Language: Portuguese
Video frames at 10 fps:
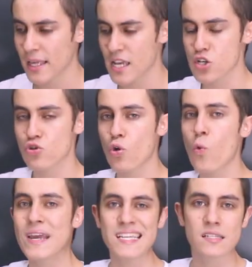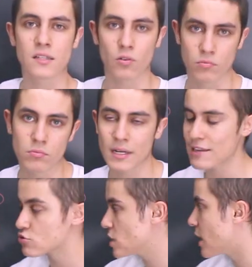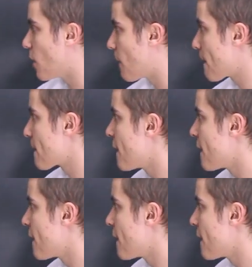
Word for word: Ele jogou um inizão, um caso geral.